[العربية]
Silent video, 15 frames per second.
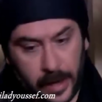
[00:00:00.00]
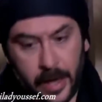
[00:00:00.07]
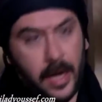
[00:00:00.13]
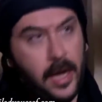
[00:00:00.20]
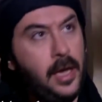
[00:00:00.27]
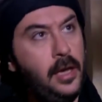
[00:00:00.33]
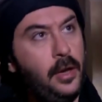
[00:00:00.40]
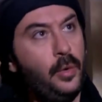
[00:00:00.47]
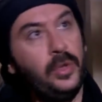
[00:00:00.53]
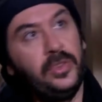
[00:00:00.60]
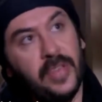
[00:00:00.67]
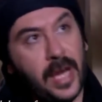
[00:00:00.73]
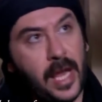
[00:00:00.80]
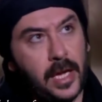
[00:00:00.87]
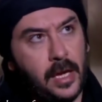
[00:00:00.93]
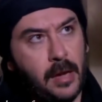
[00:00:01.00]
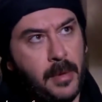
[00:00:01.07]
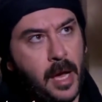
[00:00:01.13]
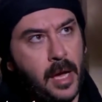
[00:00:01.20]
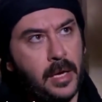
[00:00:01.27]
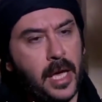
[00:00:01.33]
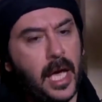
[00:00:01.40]
ايه والدرك
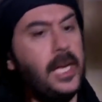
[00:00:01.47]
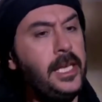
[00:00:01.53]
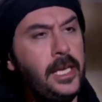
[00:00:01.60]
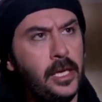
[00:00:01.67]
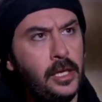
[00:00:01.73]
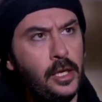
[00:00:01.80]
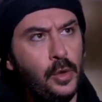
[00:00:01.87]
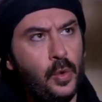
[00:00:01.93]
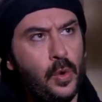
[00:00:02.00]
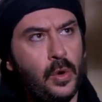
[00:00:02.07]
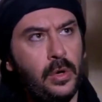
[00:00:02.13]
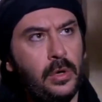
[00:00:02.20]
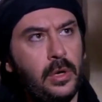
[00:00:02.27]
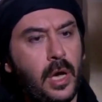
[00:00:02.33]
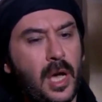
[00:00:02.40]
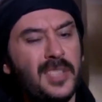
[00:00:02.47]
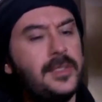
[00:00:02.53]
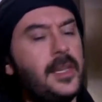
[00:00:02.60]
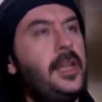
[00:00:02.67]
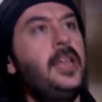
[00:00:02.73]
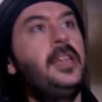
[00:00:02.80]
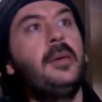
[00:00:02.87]
كمان خليه يقتلوهم
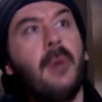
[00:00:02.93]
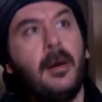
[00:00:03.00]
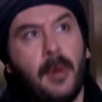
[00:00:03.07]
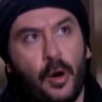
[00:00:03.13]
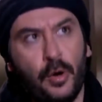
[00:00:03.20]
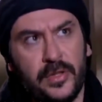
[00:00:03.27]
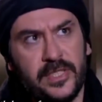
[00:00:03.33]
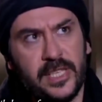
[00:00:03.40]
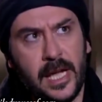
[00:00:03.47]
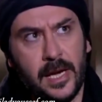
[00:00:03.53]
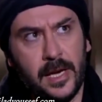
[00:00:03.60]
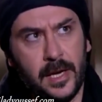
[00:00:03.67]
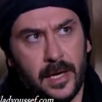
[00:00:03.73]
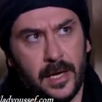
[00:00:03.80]
اصلا هن ما معهم سلاح